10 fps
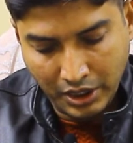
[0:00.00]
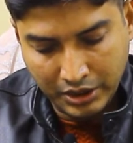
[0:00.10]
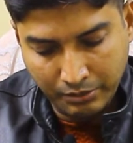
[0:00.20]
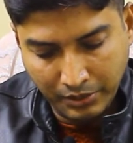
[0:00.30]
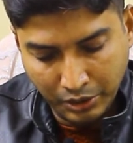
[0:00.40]

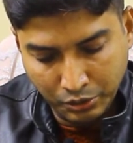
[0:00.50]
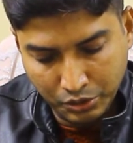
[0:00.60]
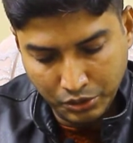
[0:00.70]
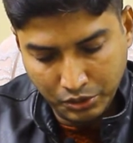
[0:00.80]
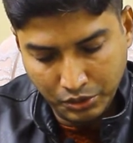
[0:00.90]
একটা মানুষ
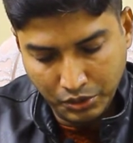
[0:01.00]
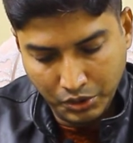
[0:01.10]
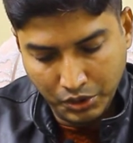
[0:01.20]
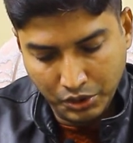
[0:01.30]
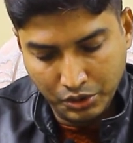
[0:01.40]

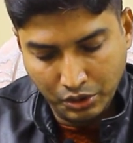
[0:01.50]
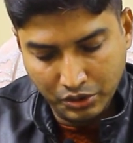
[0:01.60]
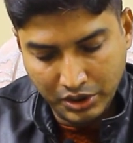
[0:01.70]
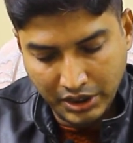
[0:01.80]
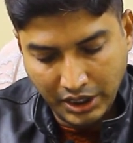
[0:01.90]
যখন সে